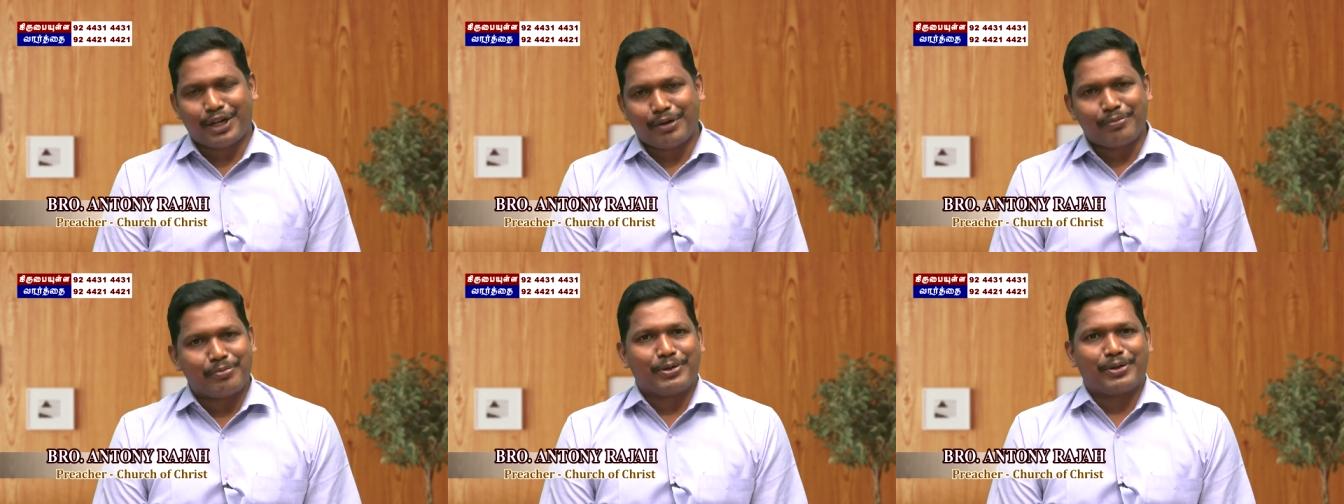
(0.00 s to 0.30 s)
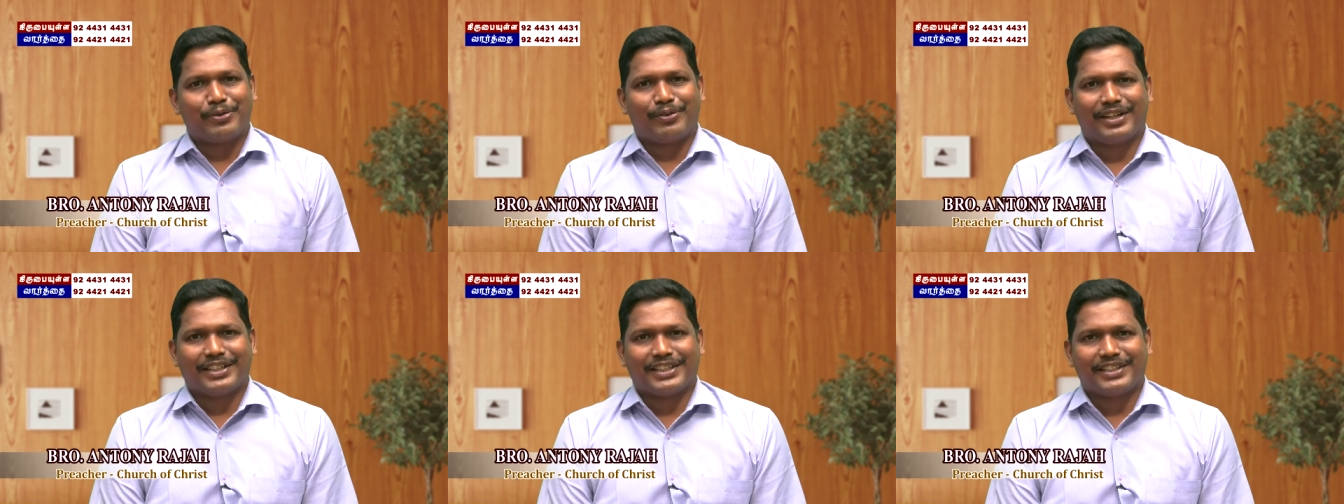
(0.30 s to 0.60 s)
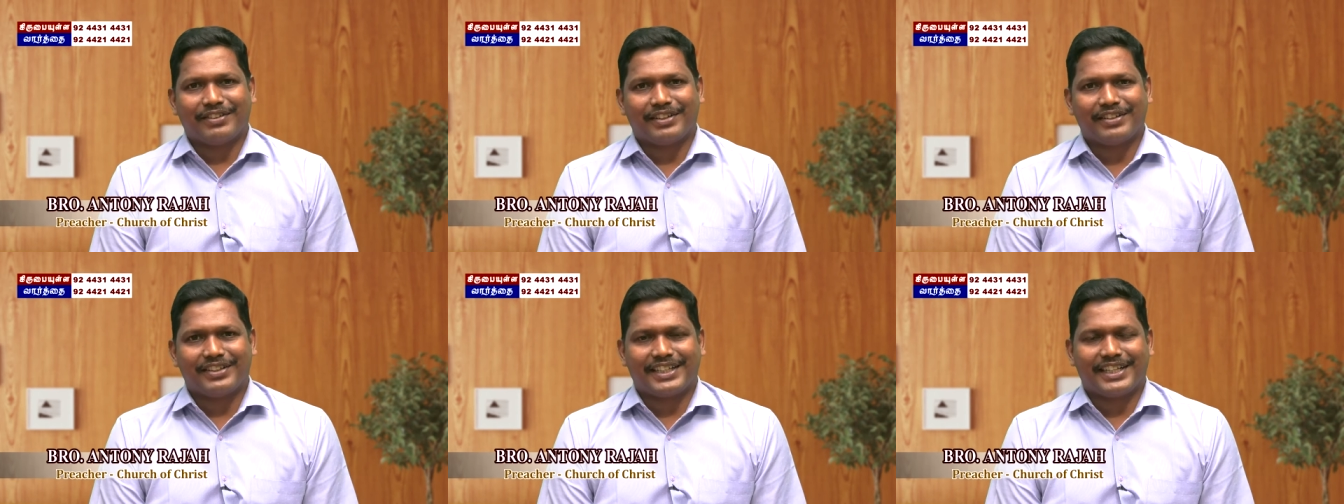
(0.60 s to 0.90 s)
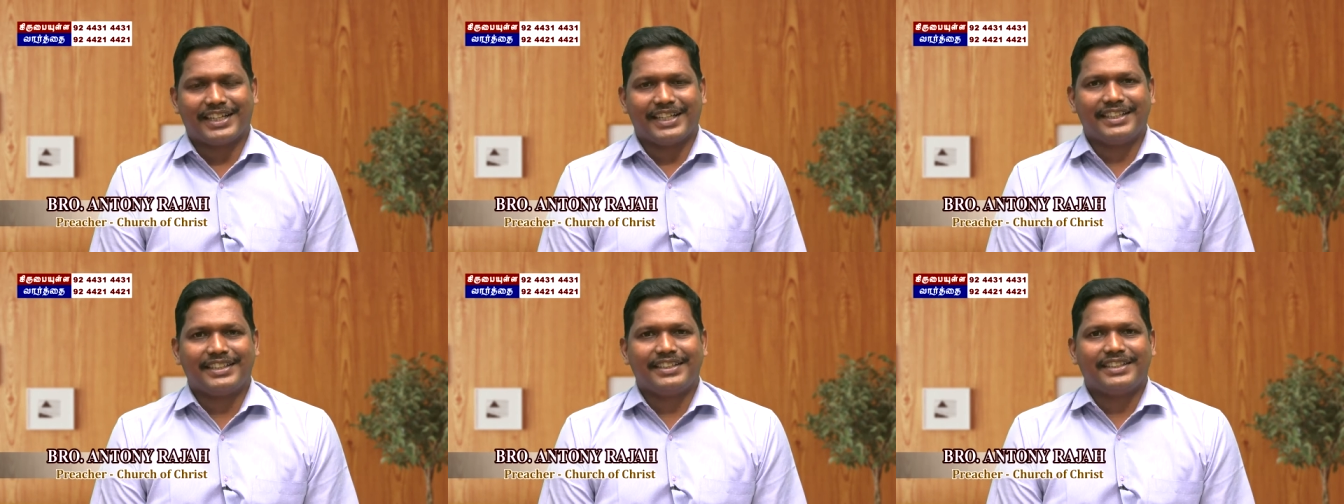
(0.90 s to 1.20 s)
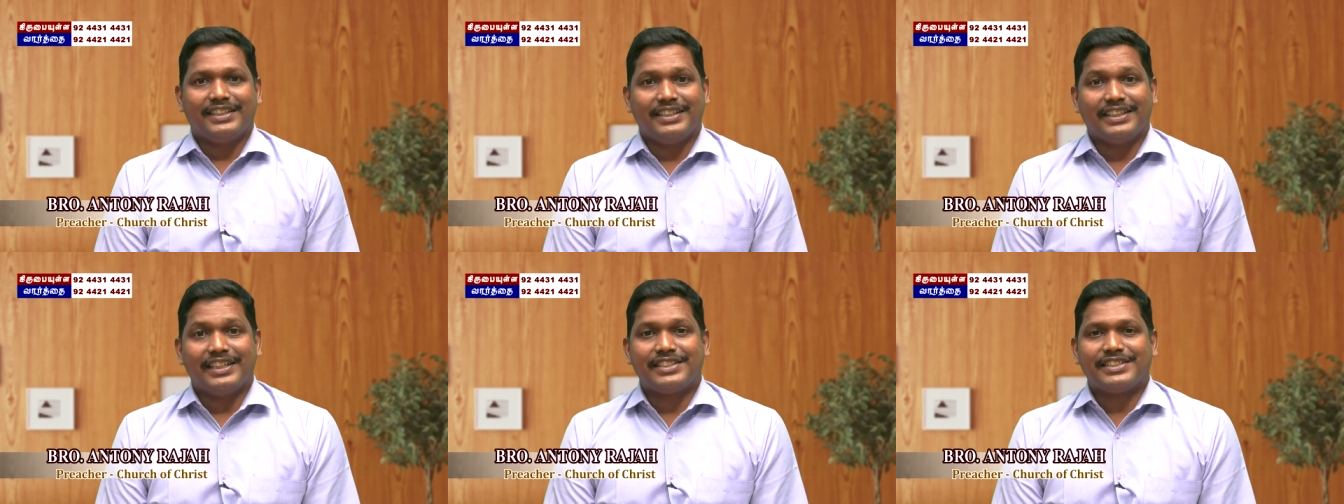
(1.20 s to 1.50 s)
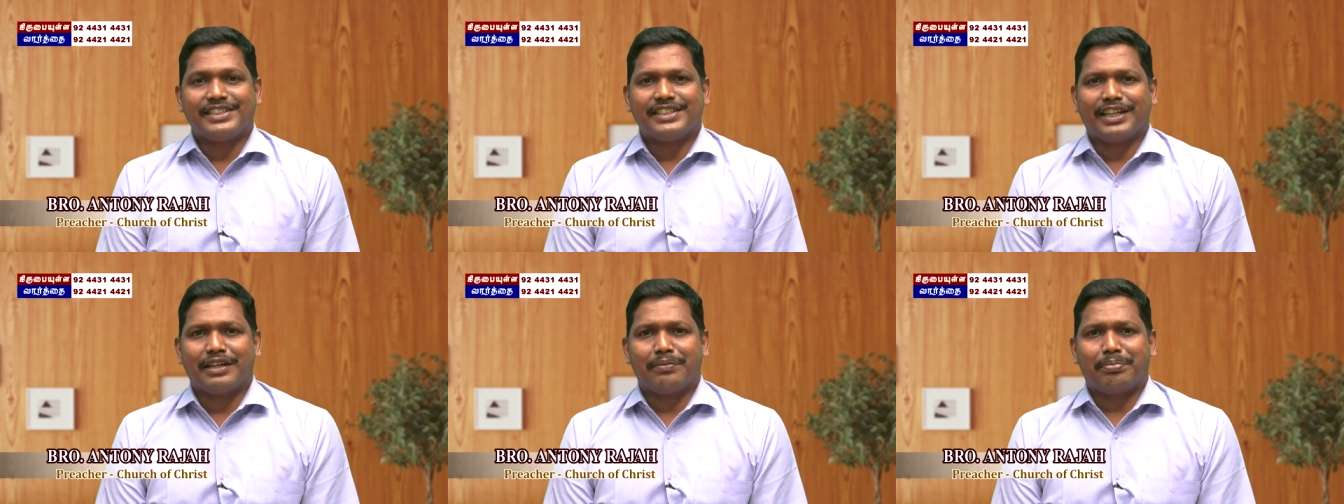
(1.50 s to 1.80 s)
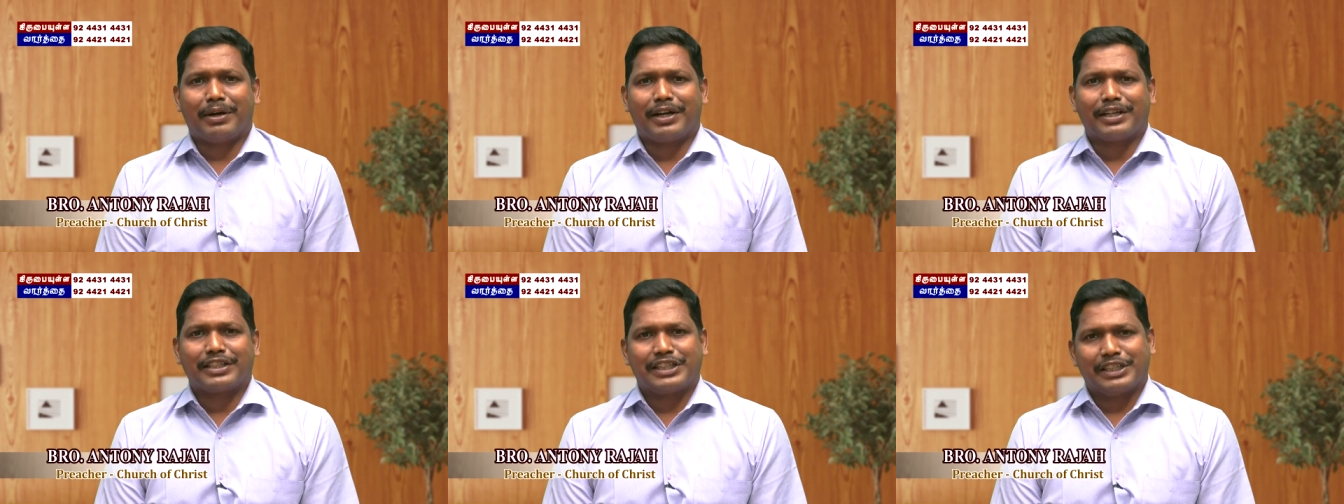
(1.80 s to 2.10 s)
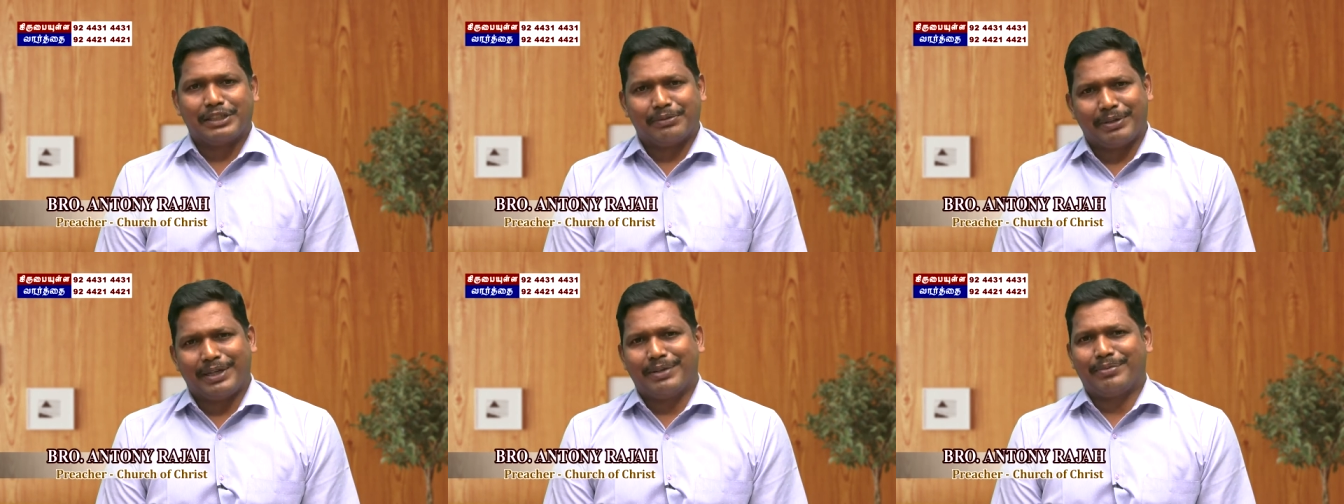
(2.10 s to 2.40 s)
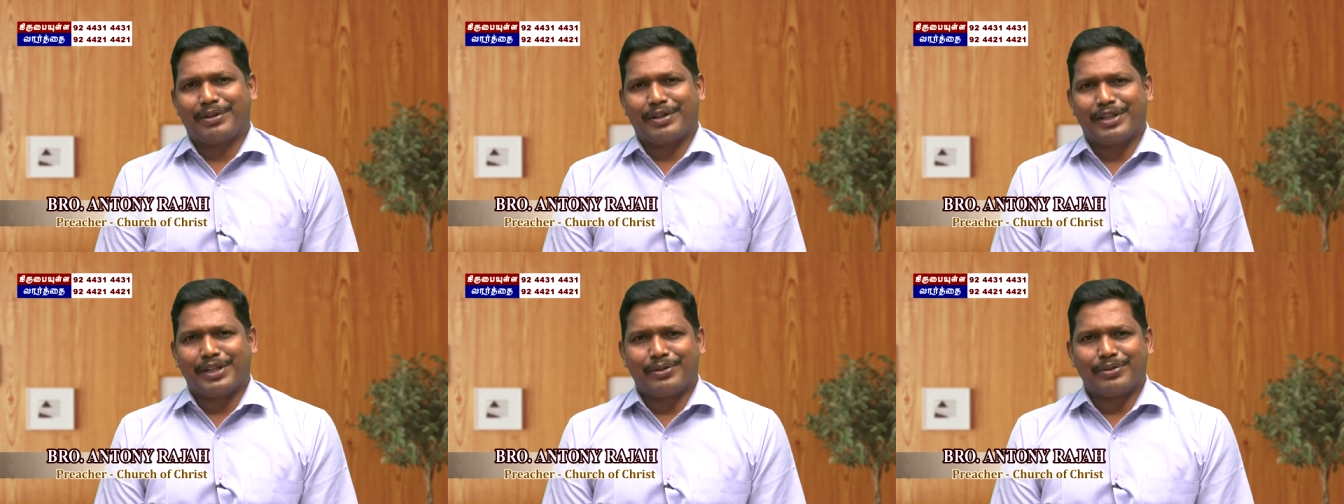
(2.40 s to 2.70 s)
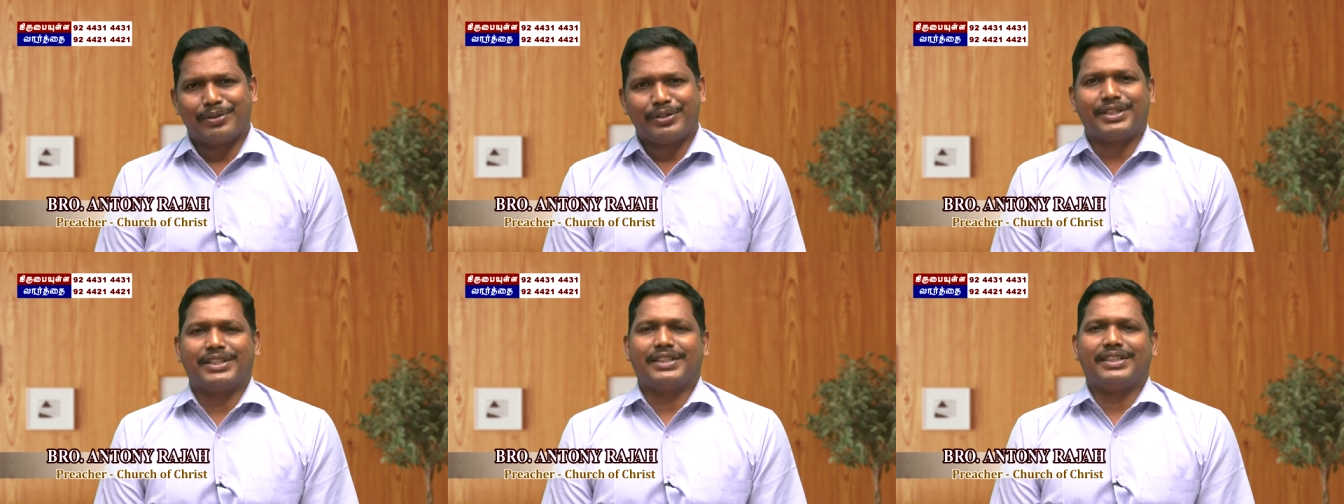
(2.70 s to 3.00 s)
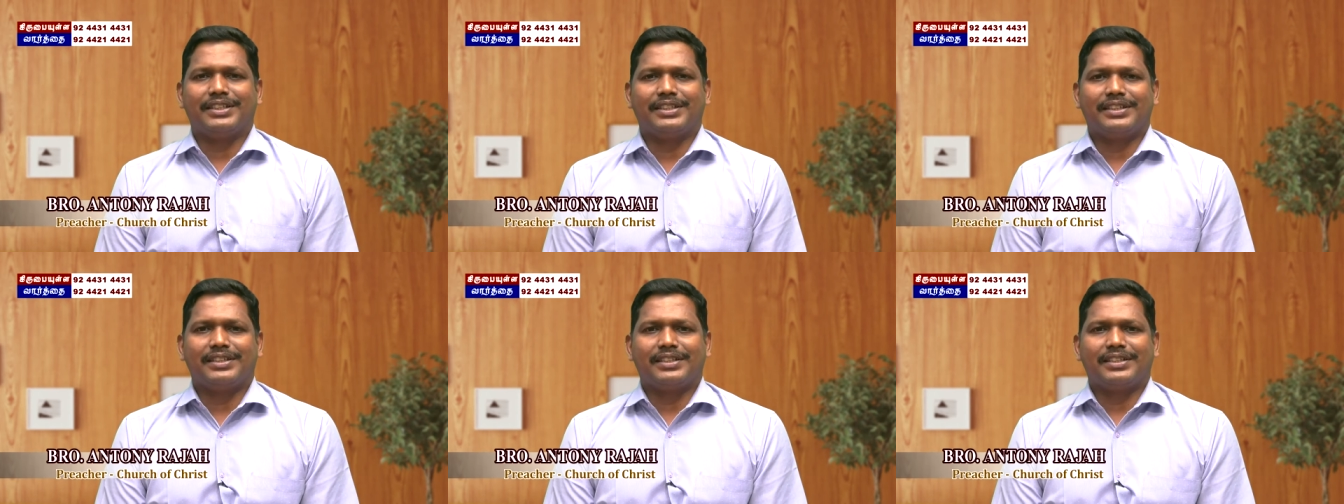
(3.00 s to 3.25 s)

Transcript: அன்போடு வாழ்த்தி வர இருக்கிறேன் இந்த நிகழ்ச்சி நீங்கள் பார்த்து பயன்படுவதை குறித்து